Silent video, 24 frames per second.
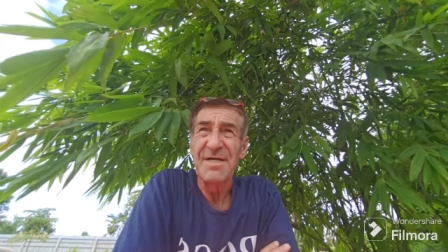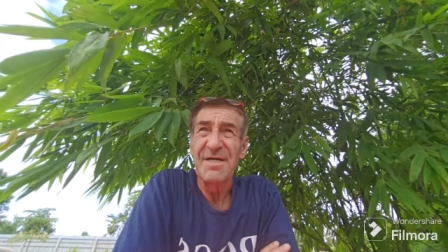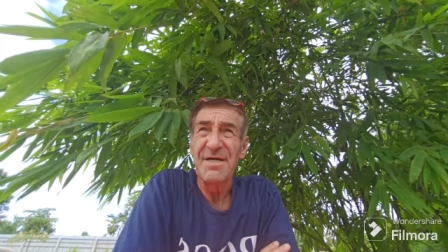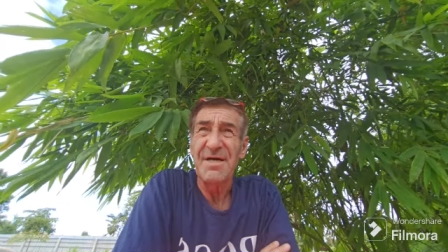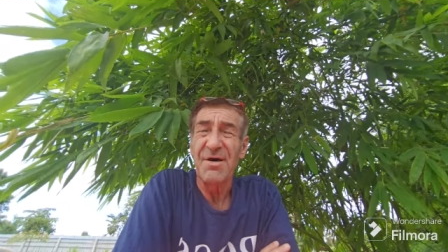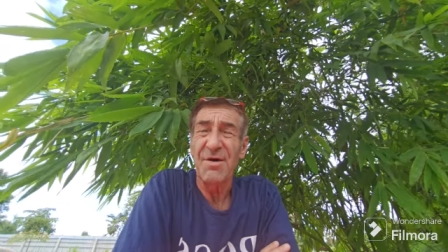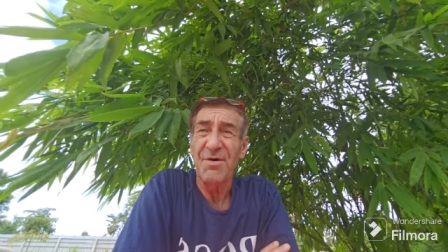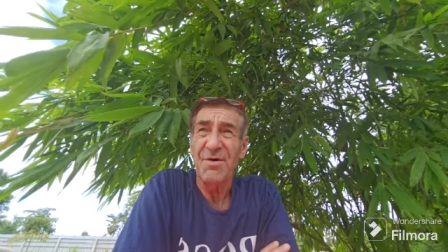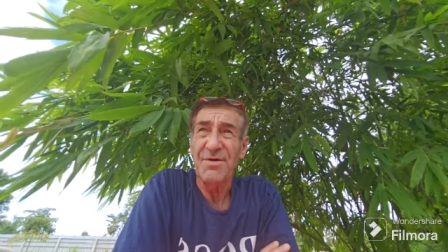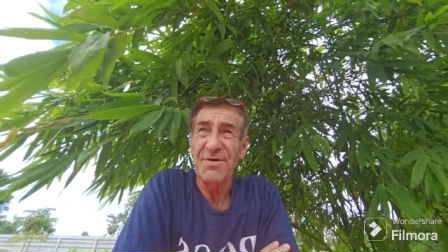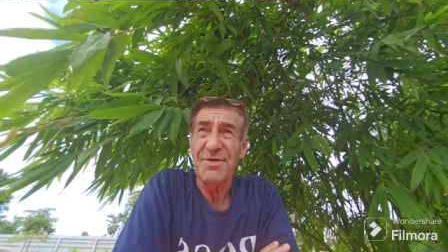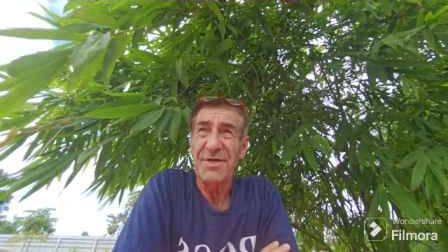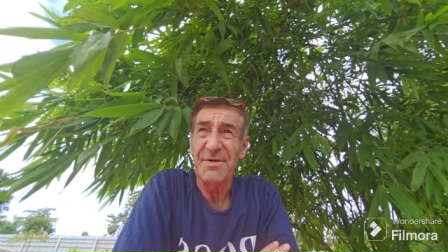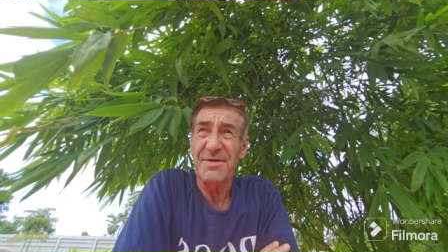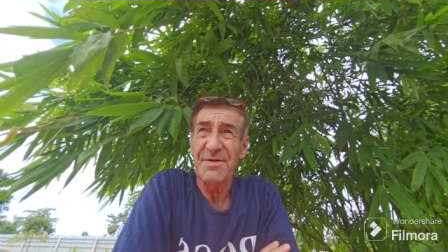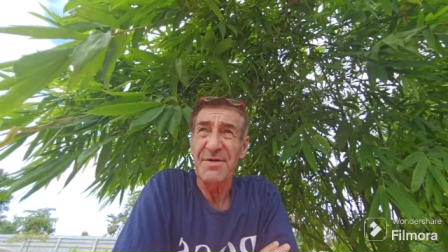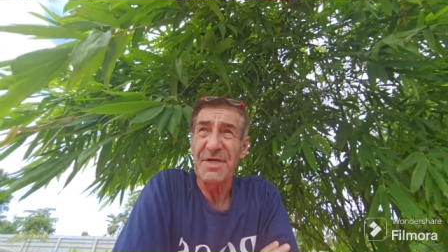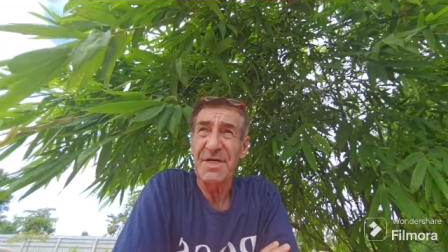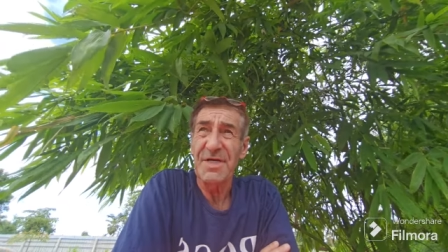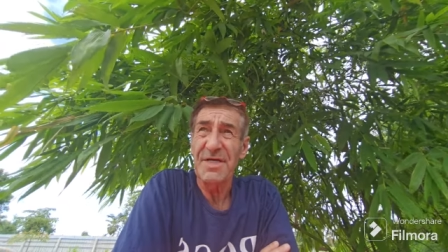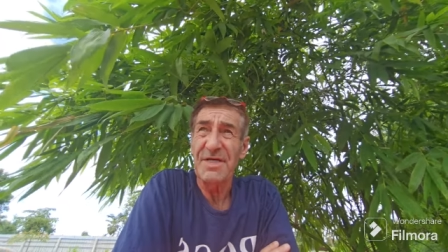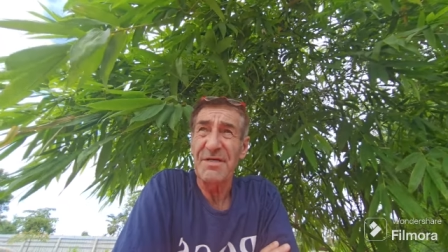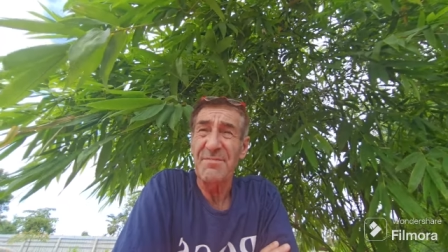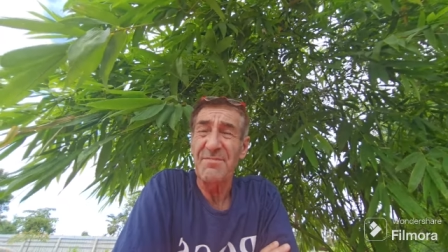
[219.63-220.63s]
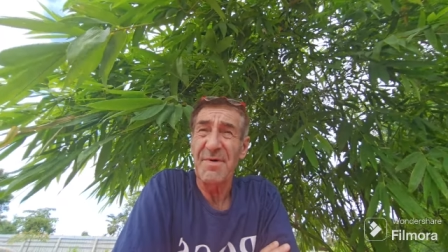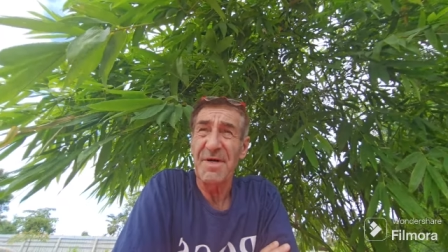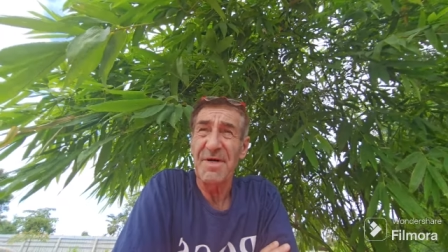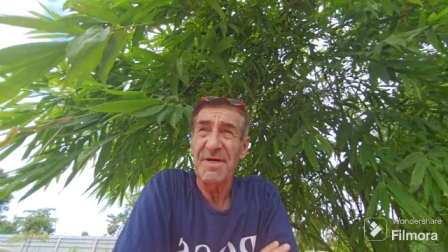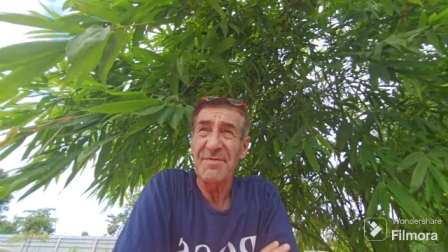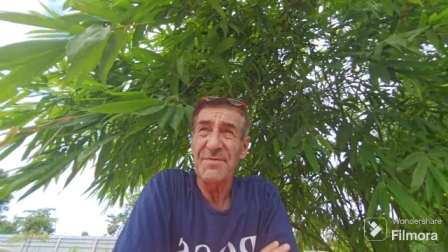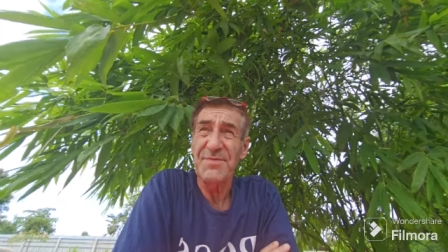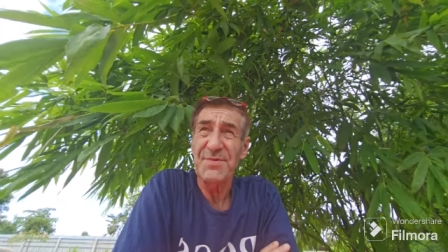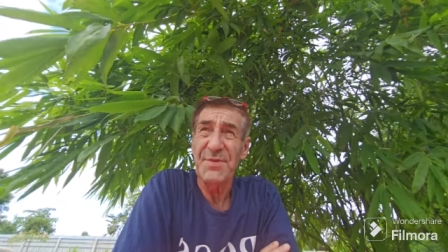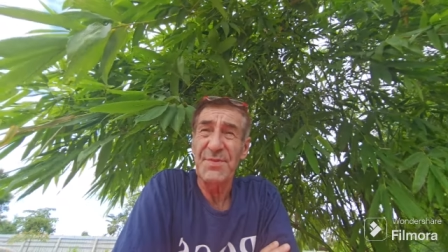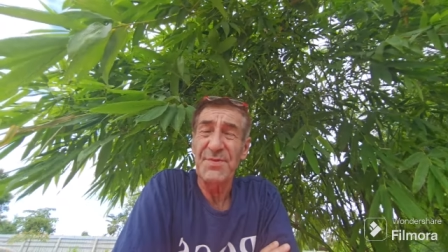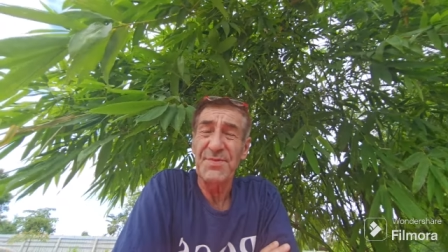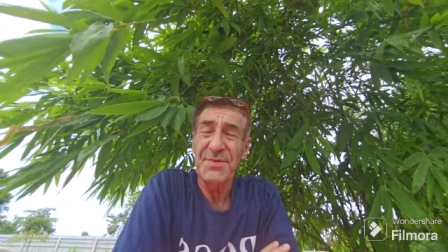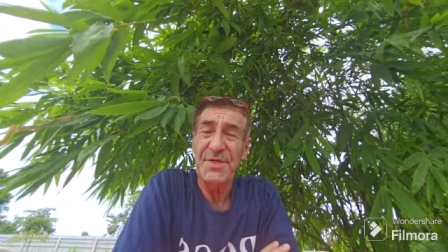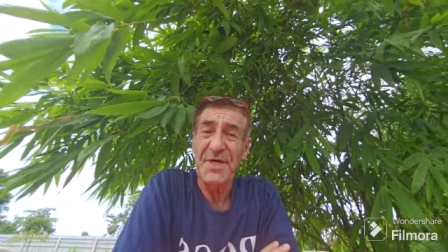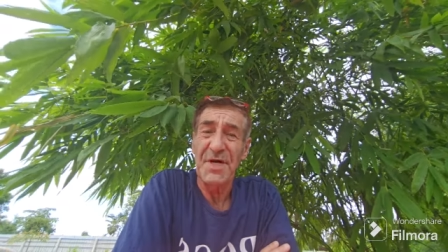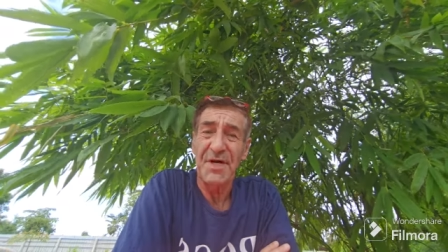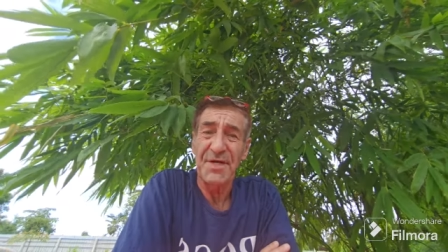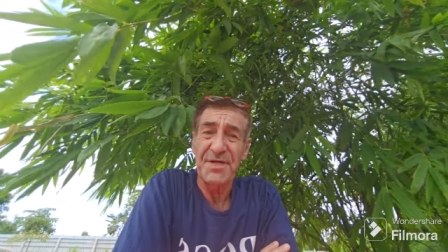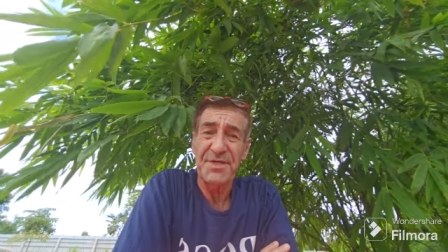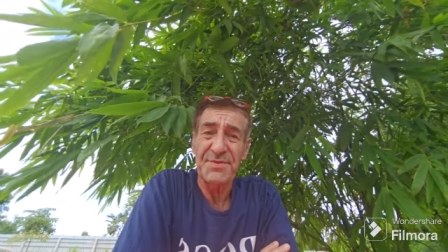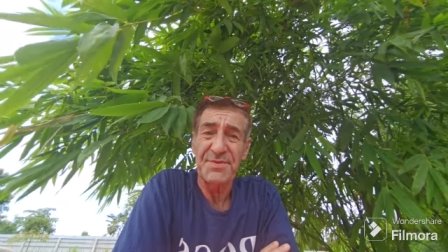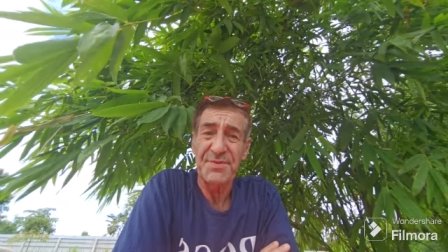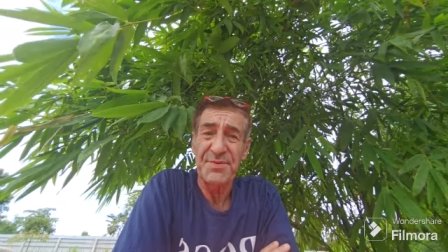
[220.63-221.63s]
Ja, dann kriege ich meinen
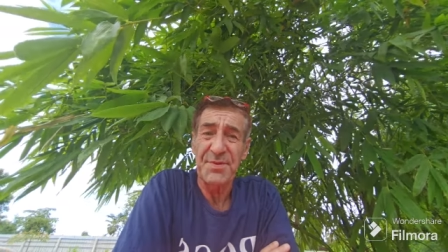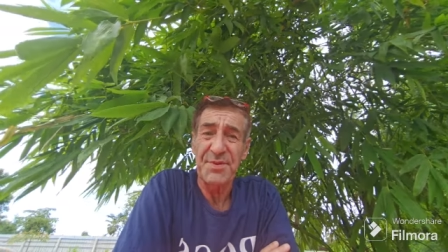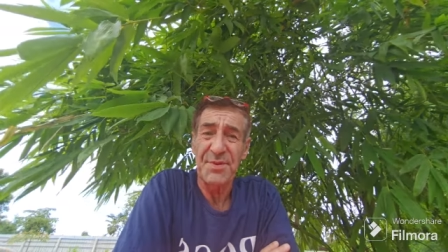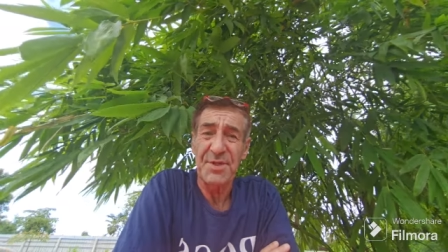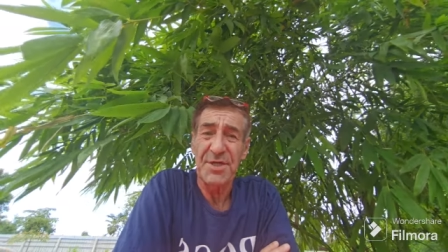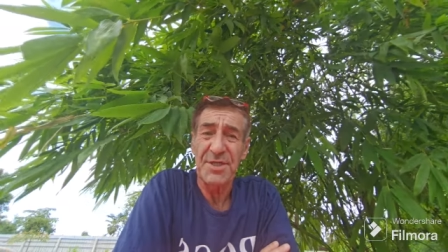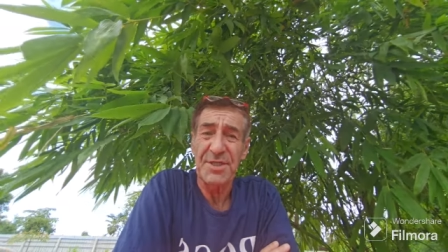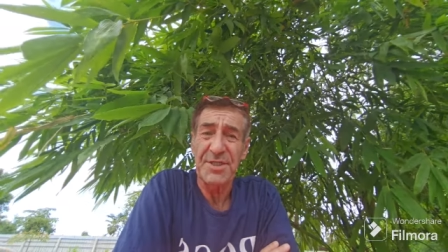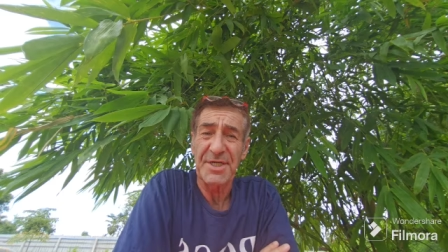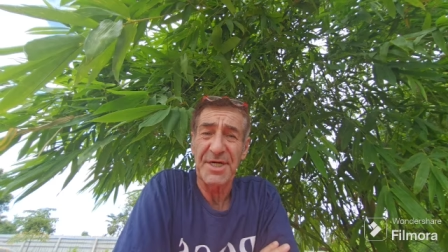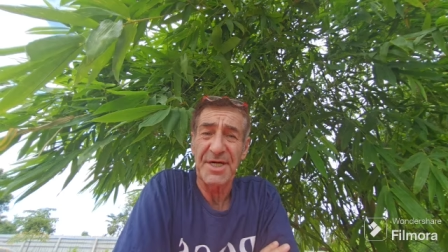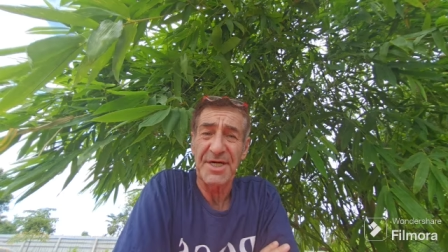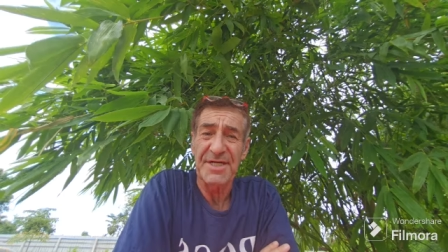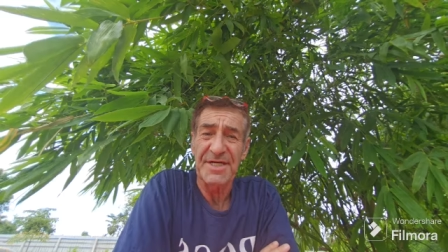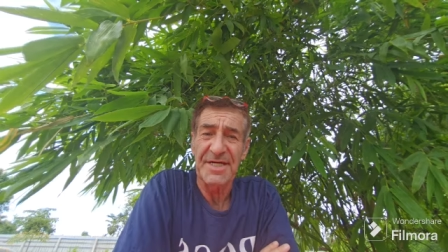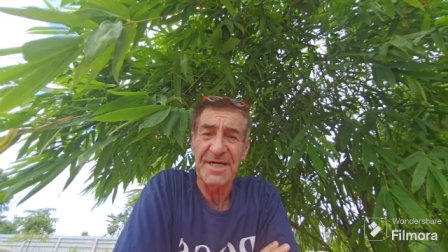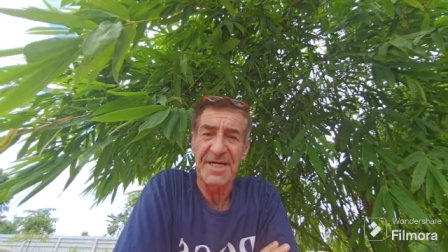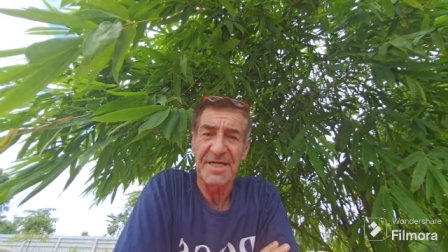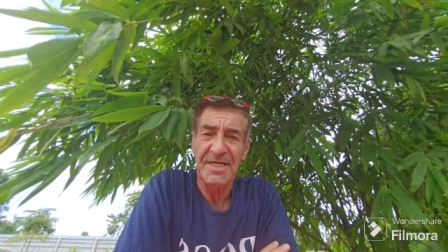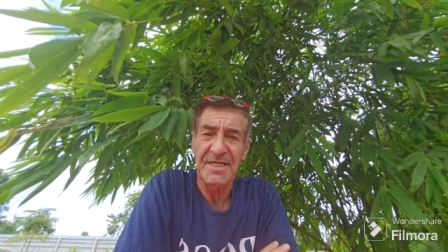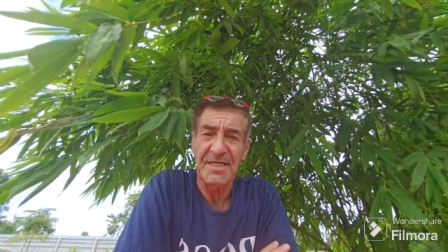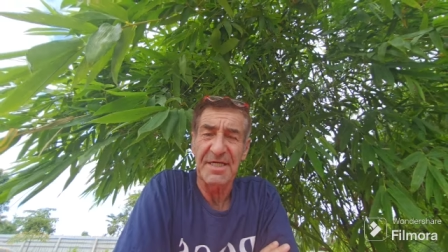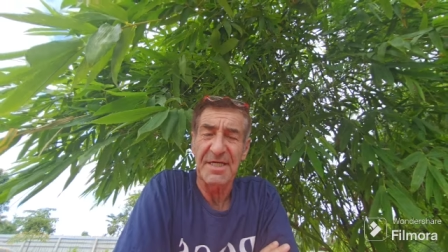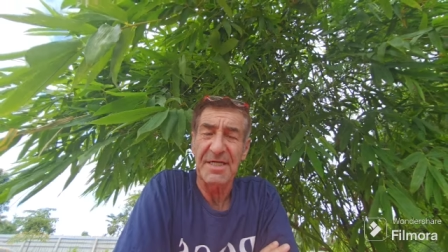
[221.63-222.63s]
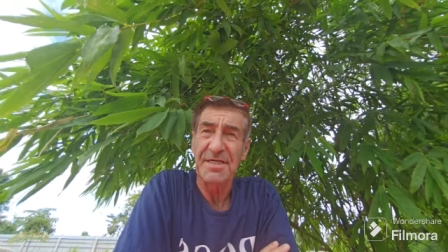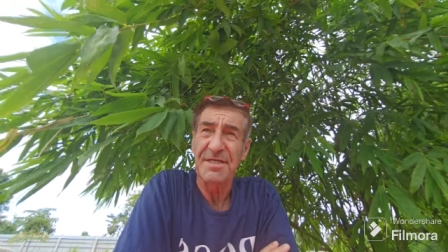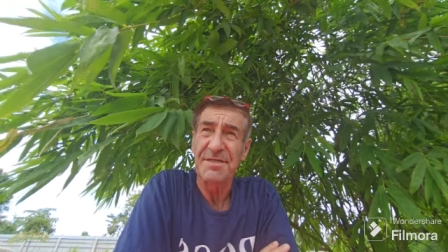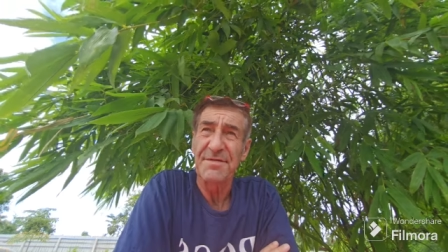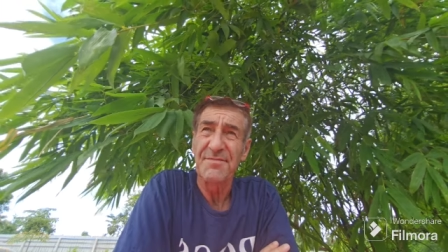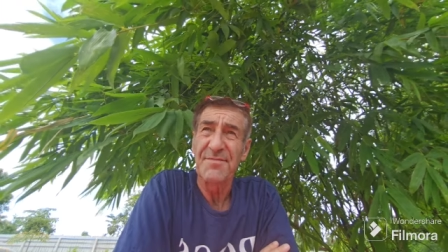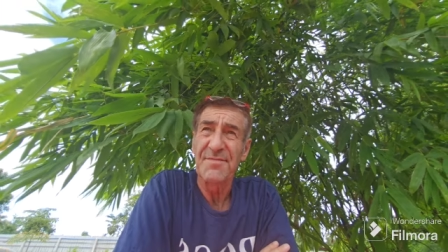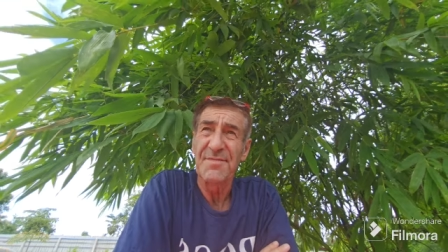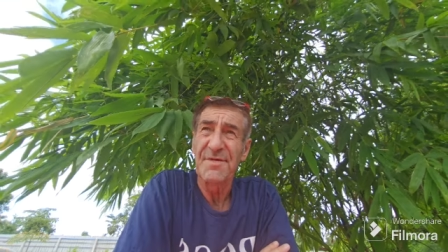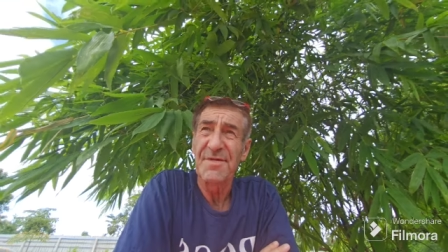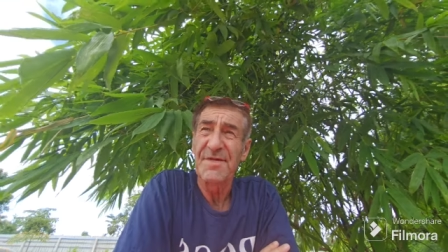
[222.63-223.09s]
Fünfjahresführerschein endlich.